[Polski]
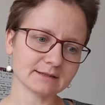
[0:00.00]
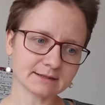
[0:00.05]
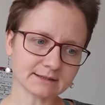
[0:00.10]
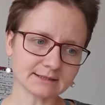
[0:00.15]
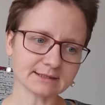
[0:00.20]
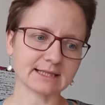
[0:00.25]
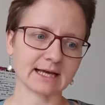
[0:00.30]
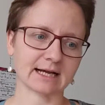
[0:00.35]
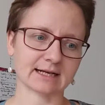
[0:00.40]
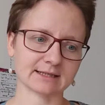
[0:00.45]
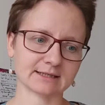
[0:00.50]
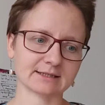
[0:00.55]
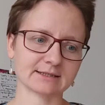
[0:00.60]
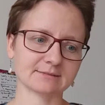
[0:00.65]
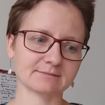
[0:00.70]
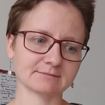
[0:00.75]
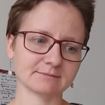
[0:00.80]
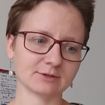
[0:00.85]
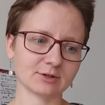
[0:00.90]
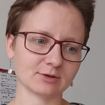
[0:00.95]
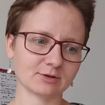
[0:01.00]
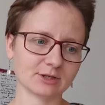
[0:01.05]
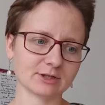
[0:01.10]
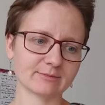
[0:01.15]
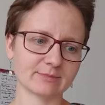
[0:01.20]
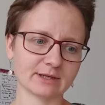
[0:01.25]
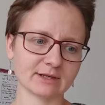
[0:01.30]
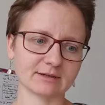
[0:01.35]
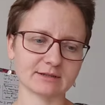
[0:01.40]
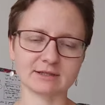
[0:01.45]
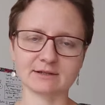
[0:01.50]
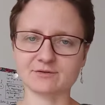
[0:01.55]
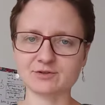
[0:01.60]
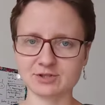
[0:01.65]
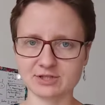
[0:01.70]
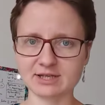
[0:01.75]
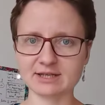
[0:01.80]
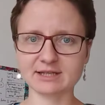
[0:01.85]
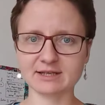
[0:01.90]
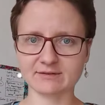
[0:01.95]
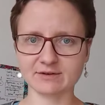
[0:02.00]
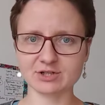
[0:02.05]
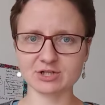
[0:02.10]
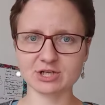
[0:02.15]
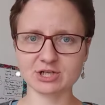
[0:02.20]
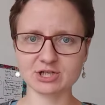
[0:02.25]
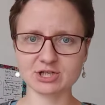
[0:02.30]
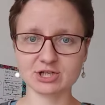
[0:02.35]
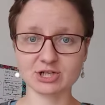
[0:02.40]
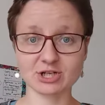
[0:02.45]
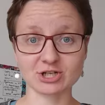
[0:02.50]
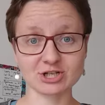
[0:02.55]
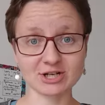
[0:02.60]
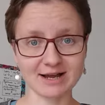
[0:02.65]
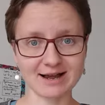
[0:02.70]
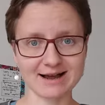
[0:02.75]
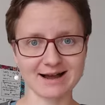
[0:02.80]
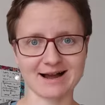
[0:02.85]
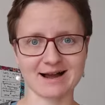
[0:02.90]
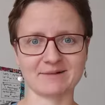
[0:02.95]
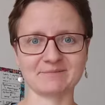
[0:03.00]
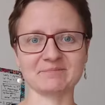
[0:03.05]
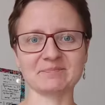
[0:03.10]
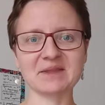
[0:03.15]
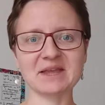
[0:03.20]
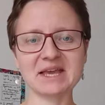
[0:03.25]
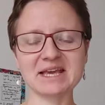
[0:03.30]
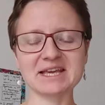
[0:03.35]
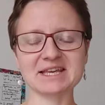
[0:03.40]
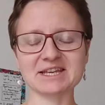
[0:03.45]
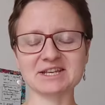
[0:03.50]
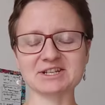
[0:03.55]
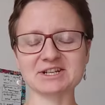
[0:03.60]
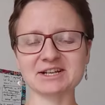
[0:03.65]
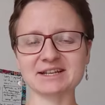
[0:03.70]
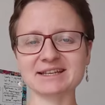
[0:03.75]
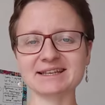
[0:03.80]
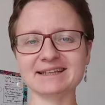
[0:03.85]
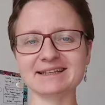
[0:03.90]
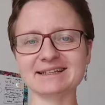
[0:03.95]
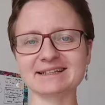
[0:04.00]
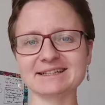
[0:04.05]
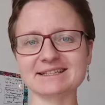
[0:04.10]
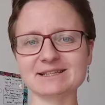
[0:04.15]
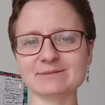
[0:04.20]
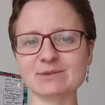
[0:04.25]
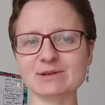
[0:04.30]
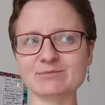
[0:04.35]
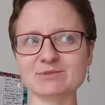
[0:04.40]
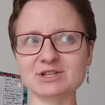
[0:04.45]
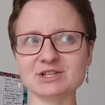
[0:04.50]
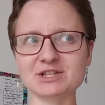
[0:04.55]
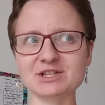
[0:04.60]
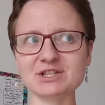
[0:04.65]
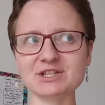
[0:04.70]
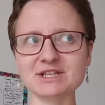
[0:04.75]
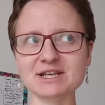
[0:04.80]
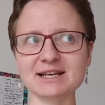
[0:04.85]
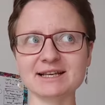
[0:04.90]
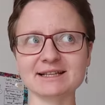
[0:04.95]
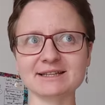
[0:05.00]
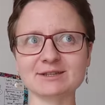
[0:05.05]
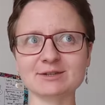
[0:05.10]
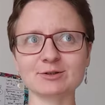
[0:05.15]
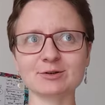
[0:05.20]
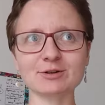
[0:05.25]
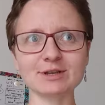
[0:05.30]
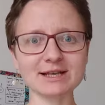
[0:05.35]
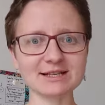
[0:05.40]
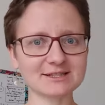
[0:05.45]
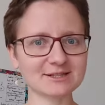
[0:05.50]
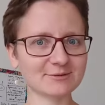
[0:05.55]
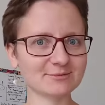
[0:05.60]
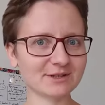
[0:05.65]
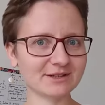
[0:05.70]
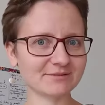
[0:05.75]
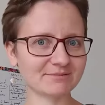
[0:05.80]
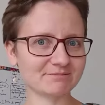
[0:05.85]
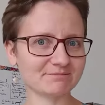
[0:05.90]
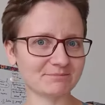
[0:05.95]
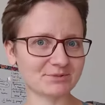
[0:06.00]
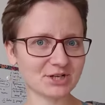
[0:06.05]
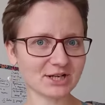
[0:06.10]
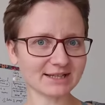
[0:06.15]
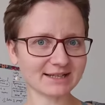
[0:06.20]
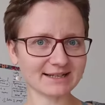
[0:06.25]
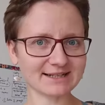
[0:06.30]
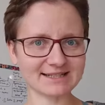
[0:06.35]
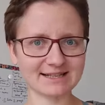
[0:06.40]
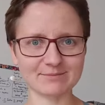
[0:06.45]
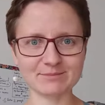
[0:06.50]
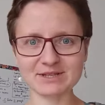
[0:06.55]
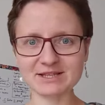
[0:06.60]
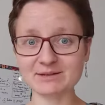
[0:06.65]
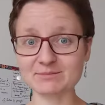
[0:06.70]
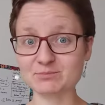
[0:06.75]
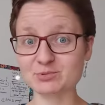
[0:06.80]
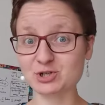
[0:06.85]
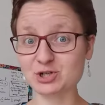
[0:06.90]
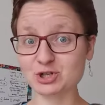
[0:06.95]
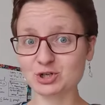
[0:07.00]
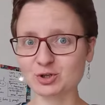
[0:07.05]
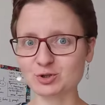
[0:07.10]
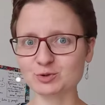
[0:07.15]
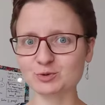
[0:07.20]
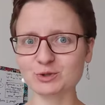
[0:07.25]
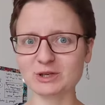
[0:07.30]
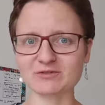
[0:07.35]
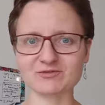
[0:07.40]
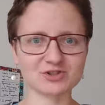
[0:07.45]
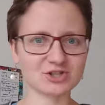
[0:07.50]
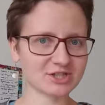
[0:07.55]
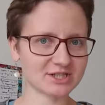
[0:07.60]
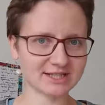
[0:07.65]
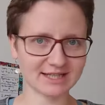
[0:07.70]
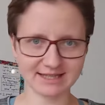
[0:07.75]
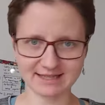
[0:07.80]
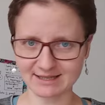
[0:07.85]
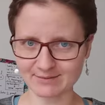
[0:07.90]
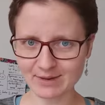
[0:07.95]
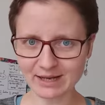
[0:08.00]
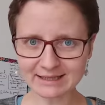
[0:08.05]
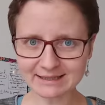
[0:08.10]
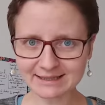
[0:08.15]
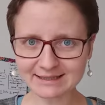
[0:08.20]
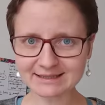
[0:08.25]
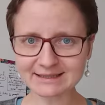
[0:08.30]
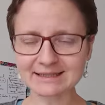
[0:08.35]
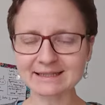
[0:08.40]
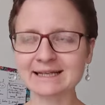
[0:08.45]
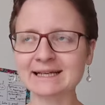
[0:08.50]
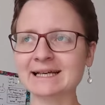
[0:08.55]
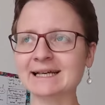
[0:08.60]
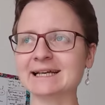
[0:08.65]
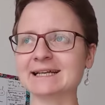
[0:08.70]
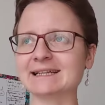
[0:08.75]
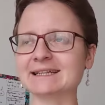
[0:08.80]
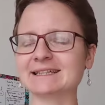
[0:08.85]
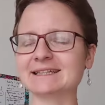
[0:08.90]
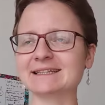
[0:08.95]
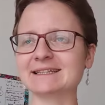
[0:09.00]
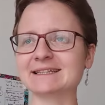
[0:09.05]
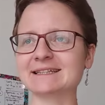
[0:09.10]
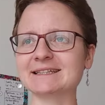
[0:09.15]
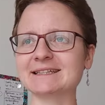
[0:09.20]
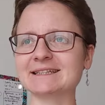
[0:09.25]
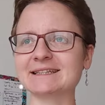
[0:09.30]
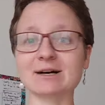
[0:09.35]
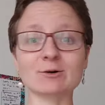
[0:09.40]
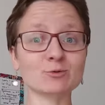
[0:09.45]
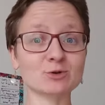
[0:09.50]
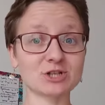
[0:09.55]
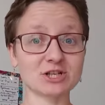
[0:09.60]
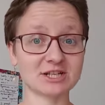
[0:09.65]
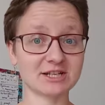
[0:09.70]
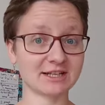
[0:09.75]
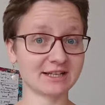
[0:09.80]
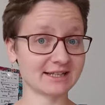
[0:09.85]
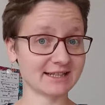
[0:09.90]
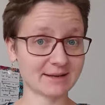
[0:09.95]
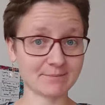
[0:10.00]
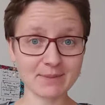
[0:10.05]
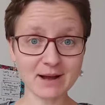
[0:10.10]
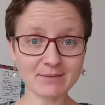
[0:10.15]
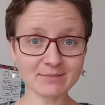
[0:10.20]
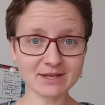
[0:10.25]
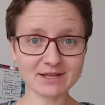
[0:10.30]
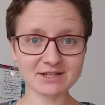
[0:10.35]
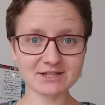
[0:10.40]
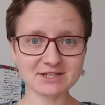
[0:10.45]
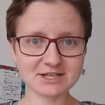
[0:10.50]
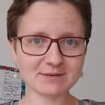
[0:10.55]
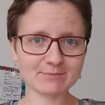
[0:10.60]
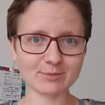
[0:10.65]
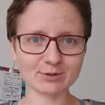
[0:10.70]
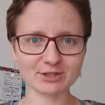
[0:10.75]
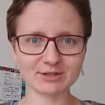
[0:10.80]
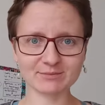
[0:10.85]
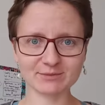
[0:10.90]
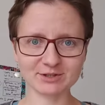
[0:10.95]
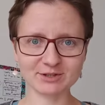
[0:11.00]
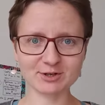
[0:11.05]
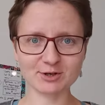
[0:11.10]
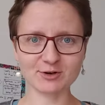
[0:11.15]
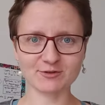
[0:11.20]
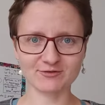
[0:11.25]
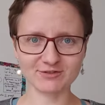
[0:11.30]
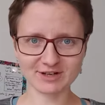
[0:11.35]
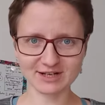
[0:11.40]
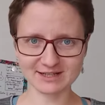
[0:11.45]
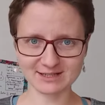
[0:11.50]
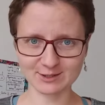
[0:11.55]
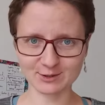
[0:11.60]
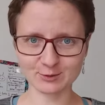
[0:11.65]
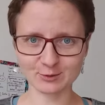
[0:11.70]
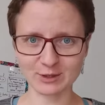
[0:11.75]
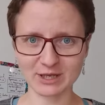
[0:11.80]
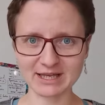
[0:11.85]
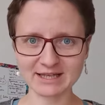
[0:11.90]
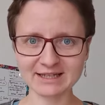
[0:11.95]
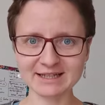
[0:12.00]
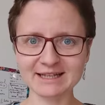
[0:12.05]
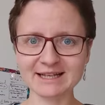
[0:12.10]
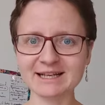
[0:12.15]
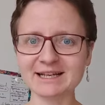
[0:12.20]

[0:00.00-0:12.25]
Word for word: No, tak to chyba te wszystkie najważniejsze rzeczy. Aha, jeżeli e, sobie myślicie, to ja sobie przed egzaminem przygotuję wszystkie tematy, yy, nauczę się ich na pamięć i potem tylko wyrecytuję.